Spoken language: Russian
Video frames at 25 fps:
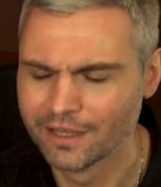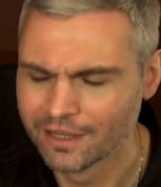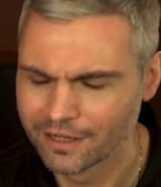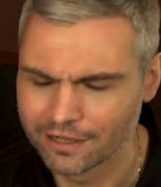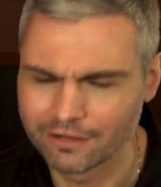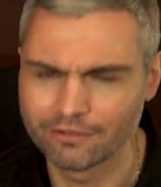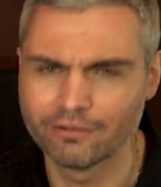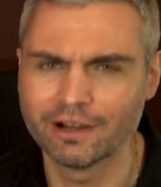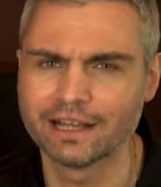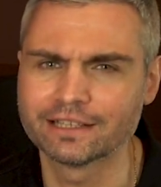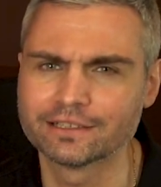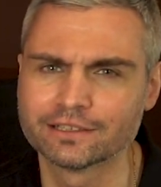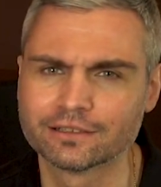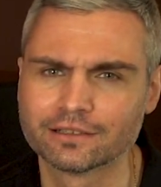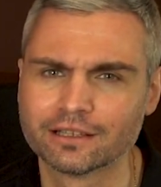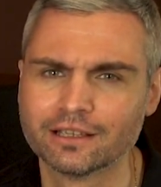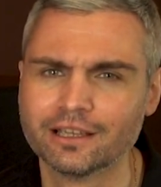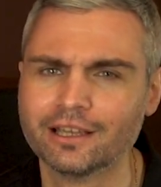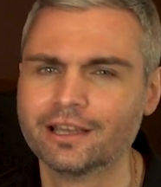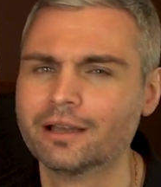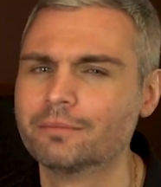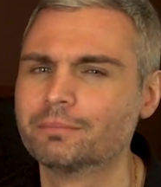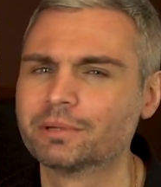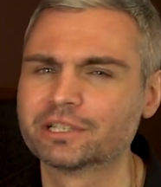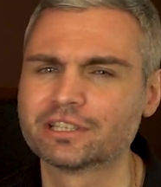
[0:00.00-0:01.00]
Хватит,
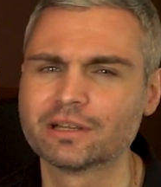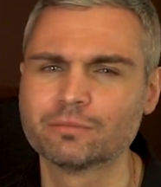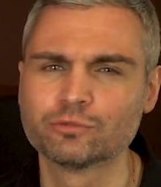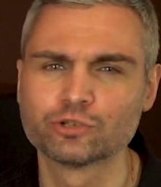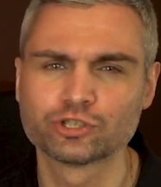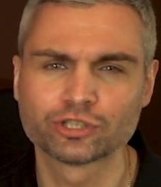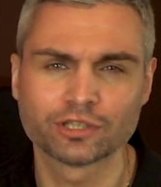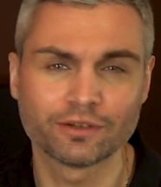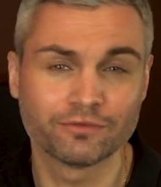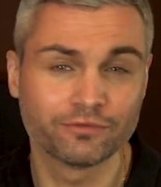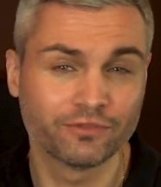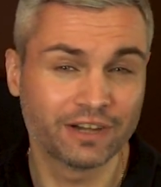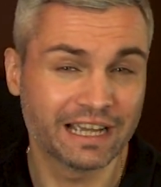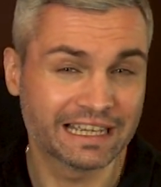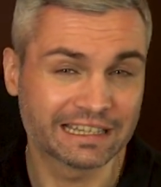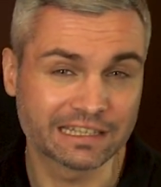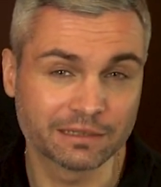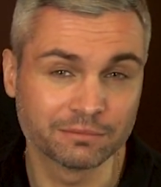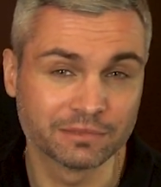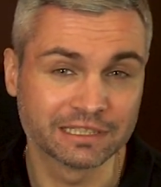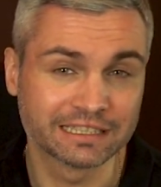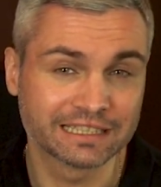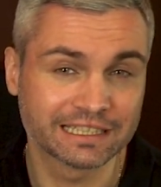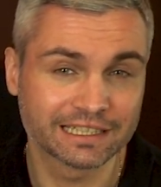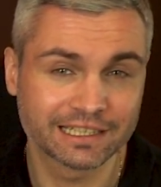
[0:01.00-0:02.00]
потому что в
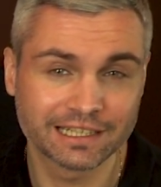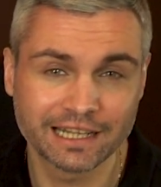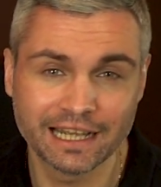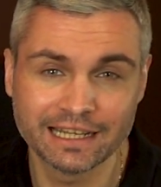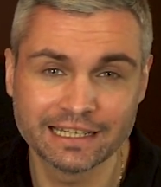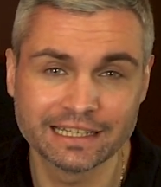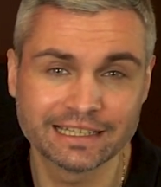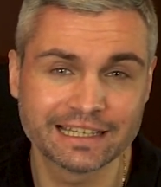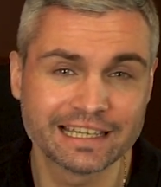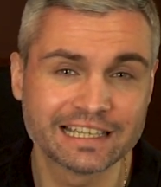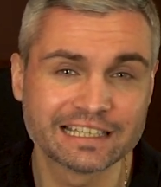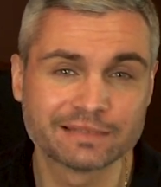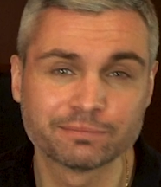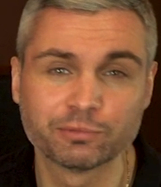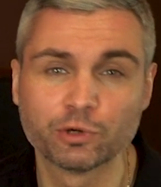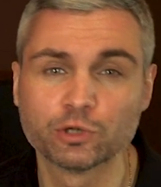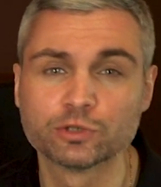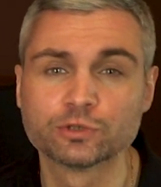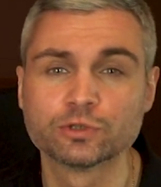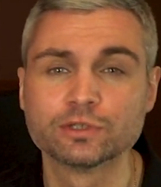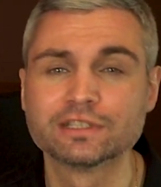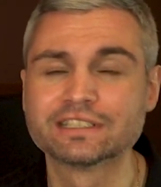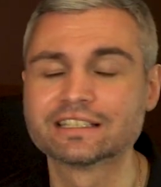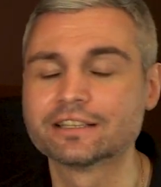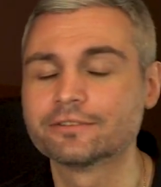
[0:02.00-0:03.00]
этом интегральнике
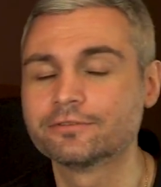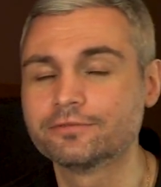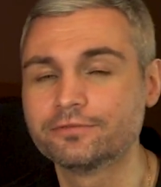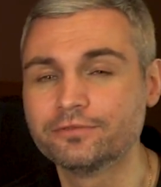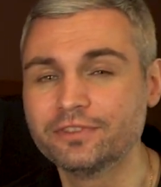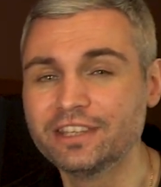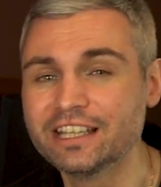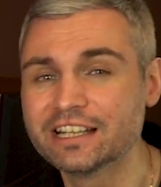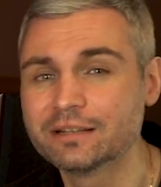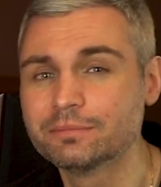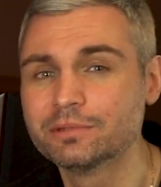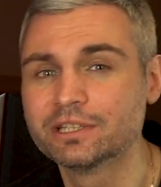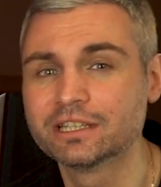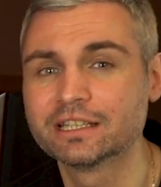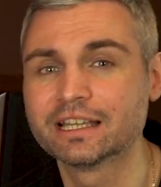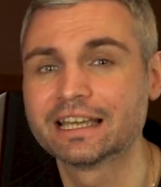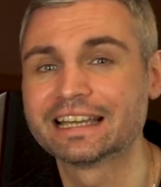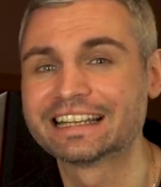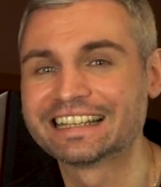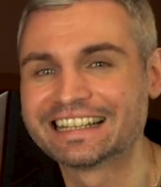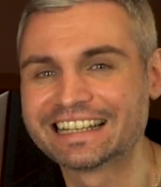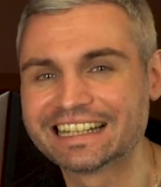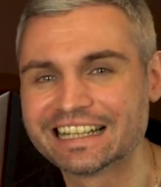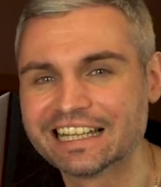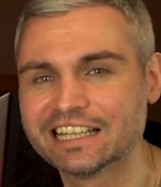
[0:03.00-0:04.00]
используется фирменная
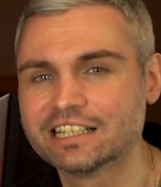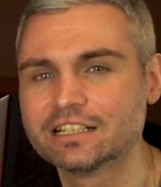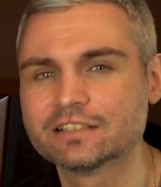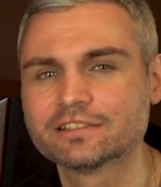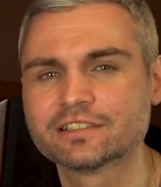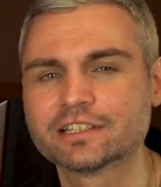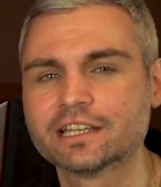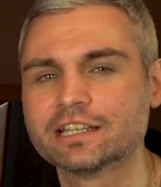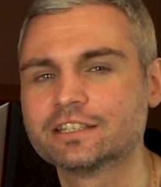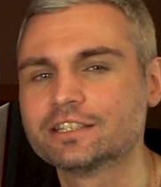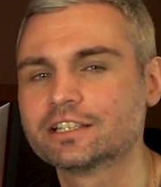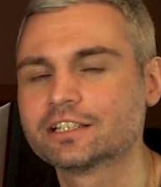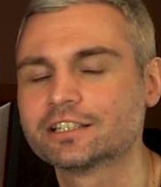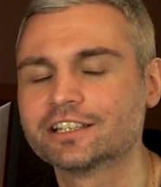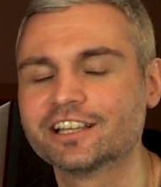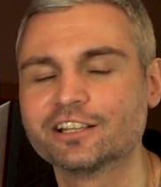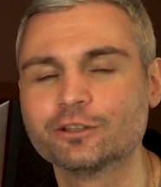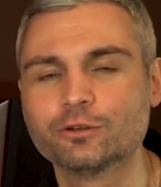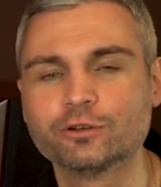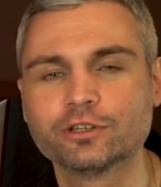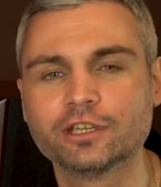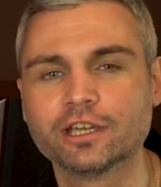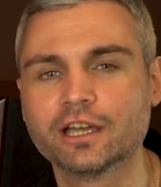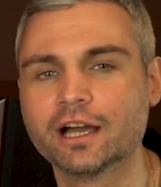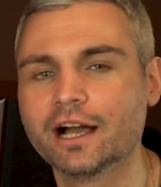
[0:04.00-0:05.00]
креловская
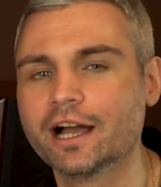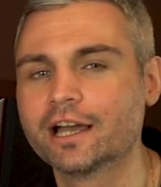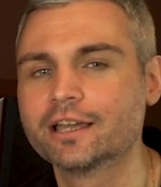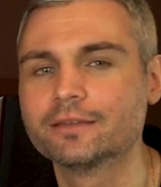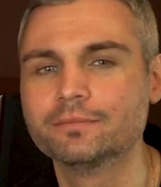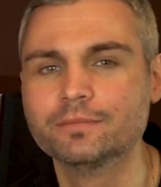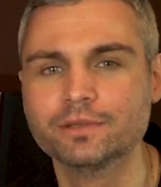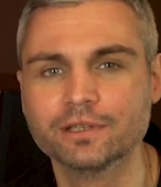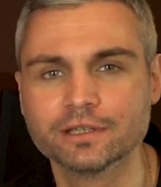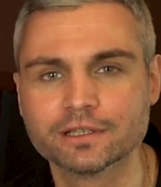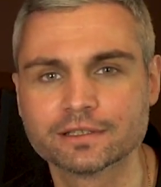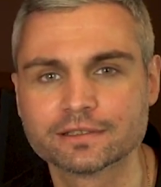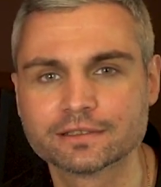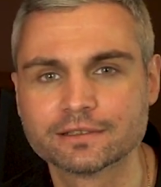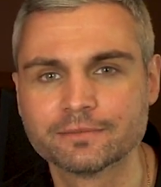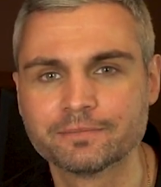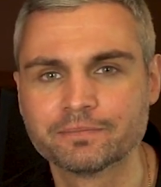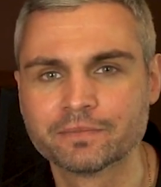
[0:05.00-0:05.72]
технология IBS.